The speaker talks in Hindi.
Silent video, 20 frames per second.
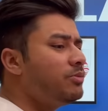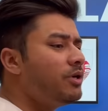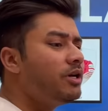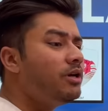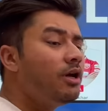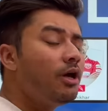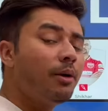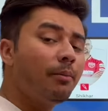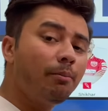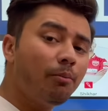
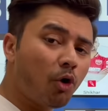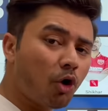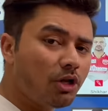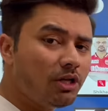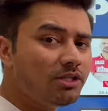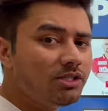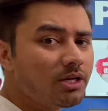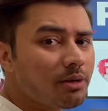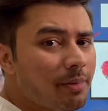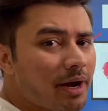में
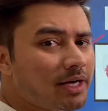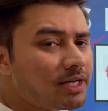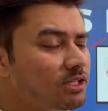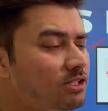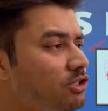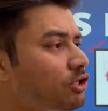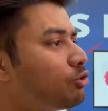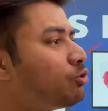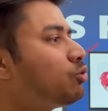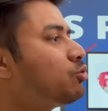बॉलिंग से बैटिंग
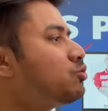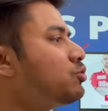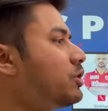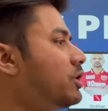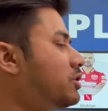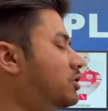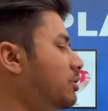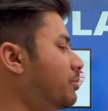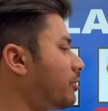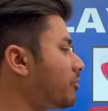से दोनों से ये
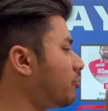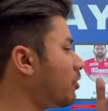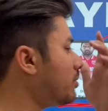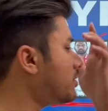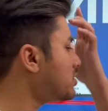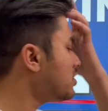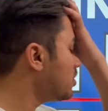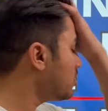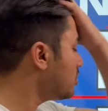अच्छी परफॉर्मेंस दी